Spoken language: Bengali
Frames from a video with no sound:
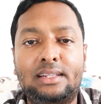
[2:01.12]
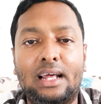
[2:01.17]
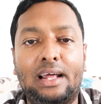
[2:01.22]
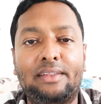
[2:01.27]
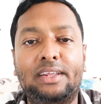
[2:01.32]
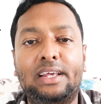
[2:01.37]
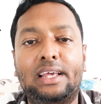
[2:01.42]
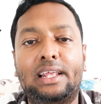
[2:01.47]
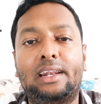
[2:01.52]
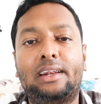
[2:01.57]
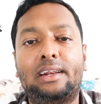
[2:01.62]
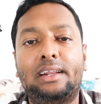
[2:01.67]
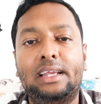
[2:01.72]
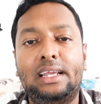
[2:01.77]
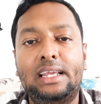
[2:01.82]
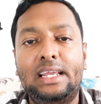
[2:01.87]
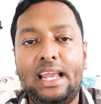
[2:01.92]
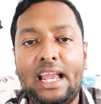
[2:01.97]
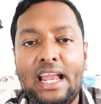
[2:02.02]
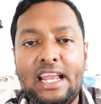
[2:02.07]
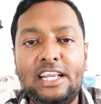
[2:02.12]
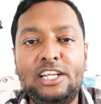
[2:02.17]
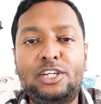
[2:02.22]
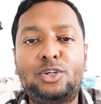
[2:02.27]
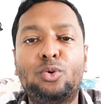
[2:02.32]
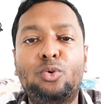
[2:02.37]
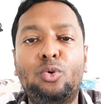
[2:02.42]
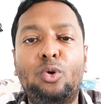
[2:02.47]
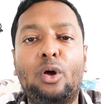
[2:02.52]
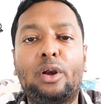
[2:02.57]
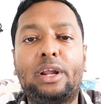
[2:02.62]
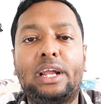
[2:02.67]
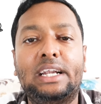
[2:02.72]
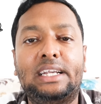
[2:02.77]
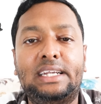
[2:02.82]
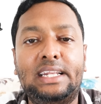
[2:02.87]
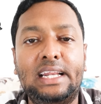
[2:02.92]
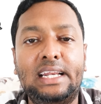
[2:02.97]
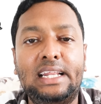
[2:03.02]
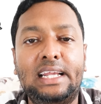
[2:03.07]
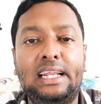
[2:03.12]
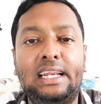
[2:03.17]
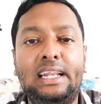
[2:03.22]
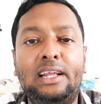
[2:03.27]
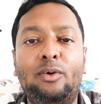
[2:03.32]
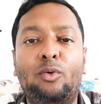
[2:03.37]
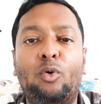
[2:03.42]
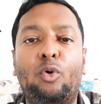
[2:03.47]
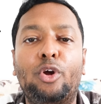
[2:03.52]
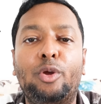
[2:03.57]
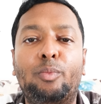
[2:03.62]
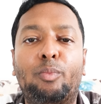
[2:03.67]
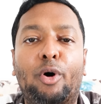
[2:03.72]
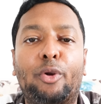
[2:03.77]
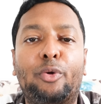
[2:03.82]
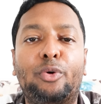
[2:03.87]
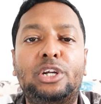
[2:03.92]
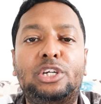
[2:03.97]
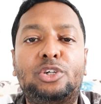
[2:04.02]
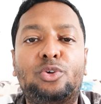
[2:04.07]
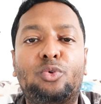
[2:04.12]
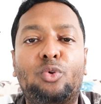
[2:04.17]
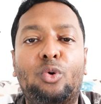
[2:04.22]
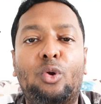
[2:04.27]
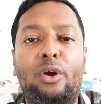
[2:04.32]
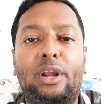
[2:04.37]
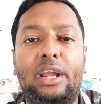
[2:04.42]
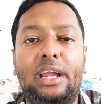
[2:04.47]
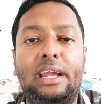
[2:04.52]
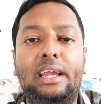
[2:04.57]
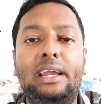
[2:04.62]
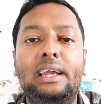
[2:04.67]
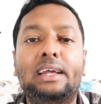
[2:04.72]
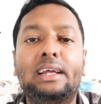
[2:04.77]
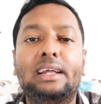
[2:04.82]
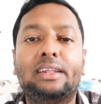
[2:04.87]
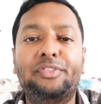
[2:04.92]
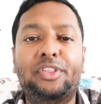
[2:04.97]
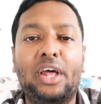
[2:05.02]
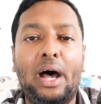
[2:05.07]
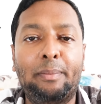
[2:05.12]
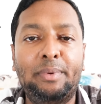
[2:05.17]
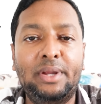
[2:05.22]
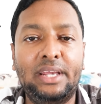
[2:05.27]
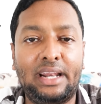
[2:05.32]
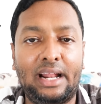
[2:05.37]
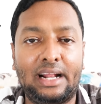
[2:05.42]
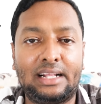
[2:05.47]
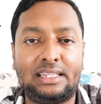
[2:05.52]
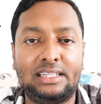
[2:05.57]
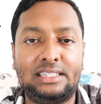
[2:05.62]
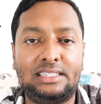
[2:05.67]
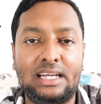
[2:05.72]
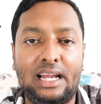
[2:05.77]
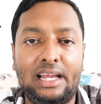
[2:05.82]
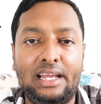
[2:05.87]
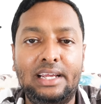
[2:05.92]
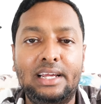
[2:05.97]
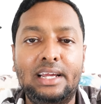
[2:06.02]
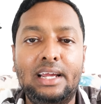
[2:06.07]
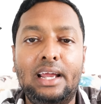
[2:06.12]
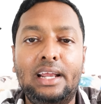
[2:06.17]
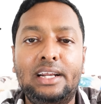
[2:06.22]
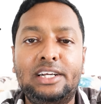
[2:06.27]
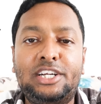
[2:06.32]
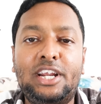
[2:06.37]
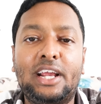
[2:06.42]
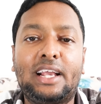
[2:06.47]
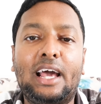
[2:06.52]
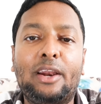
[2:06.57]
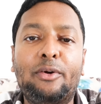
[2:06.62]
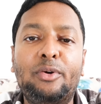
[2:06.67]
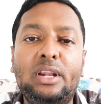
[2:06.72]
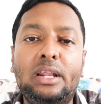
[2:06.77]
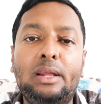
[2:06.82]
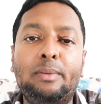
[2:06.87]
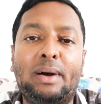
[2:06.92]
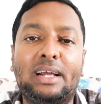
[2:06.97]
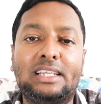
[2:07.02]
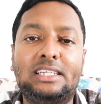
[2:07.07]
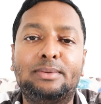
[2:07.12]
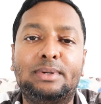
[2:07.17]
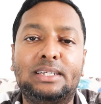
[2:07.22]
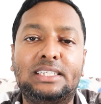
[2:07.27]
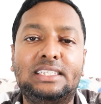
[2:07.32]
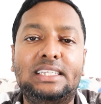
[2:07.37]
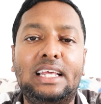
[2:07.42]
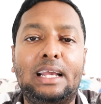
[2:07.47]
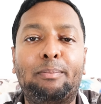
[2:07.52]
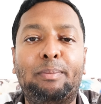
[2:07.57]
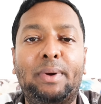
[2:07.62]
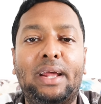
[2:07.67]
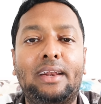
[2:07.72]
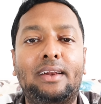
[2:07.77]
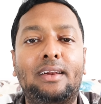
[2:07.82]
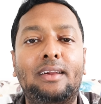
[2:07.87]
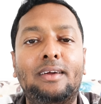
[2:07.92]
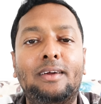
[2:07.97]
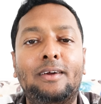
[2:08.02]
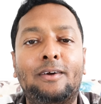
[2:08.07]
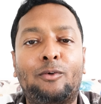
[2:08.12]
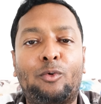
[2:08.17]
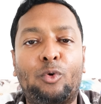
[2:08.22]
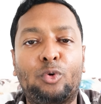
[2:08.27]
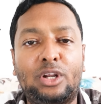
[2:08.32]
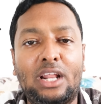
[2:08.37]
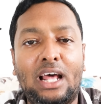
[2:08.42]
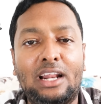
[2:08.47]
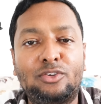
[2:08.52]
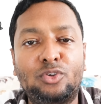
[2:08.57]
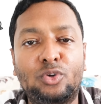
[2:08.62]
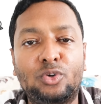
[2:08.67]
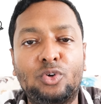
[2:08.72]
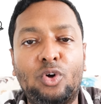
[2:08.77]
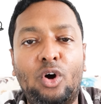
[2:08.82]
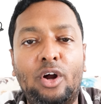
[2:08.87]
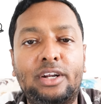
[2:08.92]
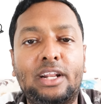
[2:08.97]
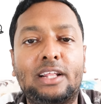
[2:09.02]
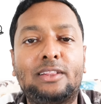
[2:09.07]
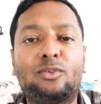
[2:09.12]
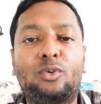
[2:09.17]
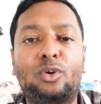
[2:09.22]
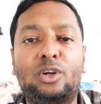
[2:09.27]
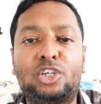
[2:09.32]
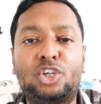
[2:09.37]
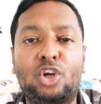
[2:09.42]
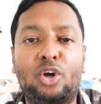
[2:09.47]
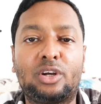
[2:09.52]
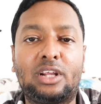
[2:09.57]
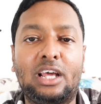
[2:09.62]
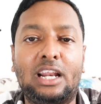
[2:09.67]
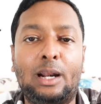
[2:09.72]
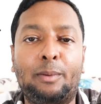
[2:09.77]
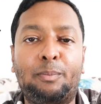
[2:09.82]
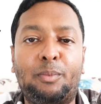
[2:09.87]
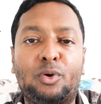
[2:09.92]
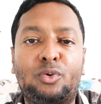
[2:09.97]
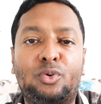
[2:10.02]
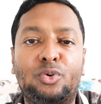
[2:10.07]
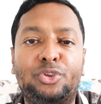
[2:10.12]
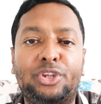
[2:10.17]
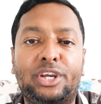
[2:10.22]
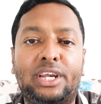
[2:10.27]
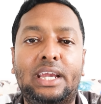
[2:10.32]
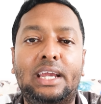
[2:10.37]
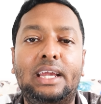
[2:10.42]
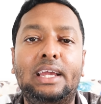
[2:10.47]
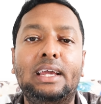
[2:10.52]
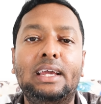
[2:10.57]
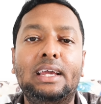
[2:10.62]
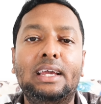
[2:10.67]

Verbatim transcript: তাদের এই ইস্যুগুলোকে টেনে এনে ওই বড় ইস্যুগুলোকে দাবিয়ে রাখতে চায় সে কারণেই মাঝে মাঝে দেখবেন কোটার জন্য হঠাৎ করে সরকারের পক্ষ থেকে